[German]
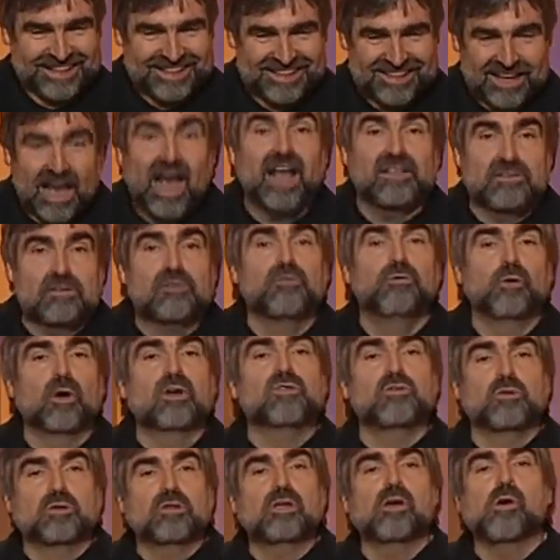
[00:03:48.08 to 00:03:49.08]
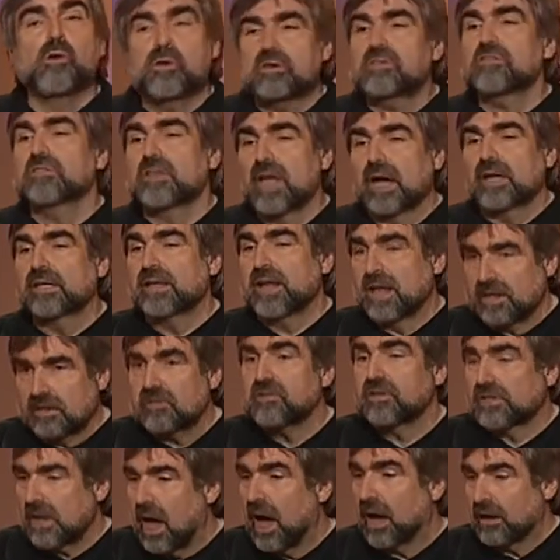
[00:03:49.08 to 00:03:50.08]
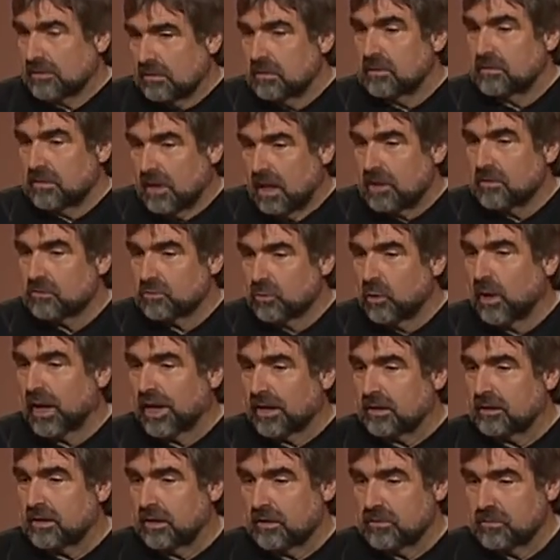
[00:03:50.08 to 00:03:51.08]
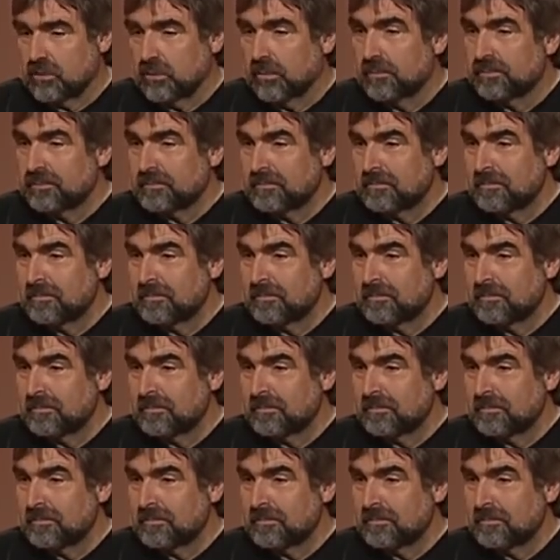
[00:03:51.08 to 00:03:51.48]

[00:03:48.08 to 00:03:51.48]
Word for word: Er hat sie vorher zu Terroristen erklärt, ist klar. Alles korrekt also.